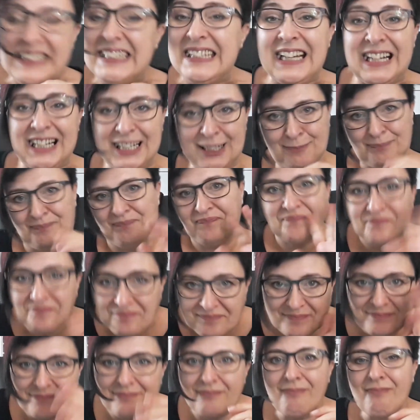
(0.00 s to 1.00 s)
ja.
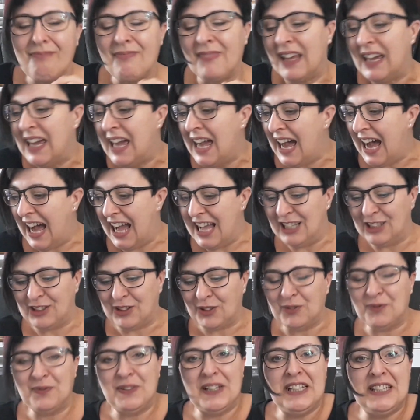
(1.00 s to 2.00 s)

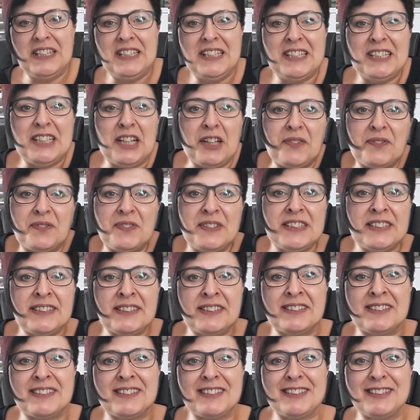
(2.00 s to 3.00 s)
Also, wenn ihr das
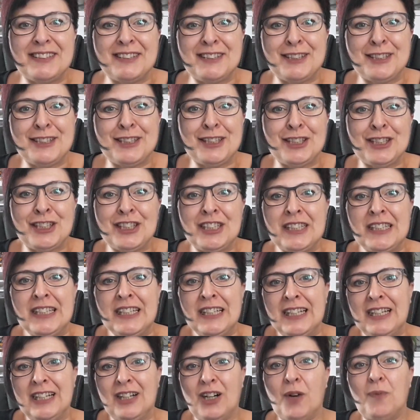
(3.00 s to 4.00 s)
wisst, äh,
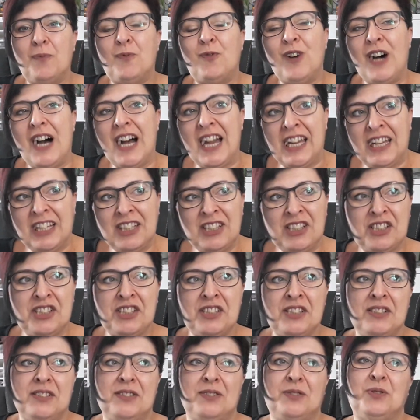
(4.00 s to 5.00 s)
ob
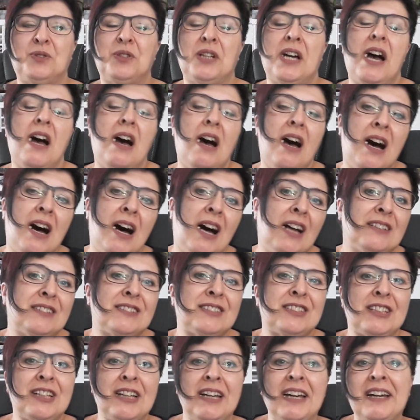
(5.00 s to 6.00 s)
weich oder
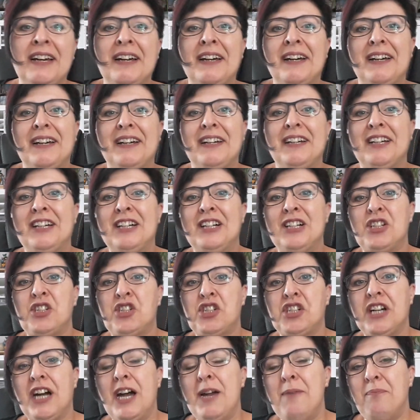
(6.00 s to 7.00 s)
hart, äh,
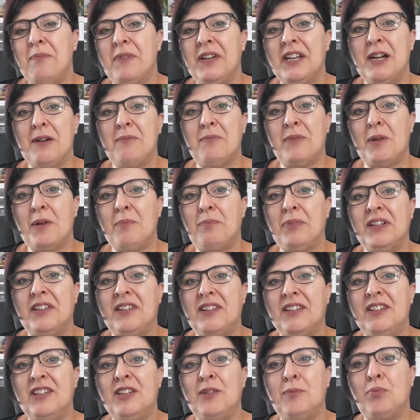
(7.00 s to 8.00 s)
schreibt mir das mal
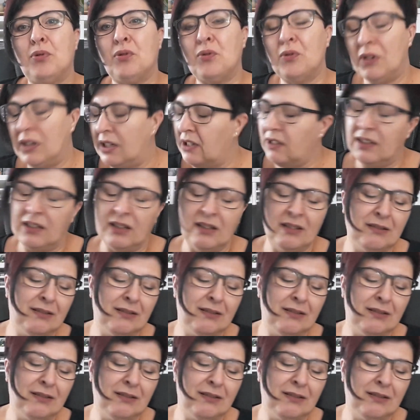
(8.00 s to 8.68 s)
bitte in die, po äh,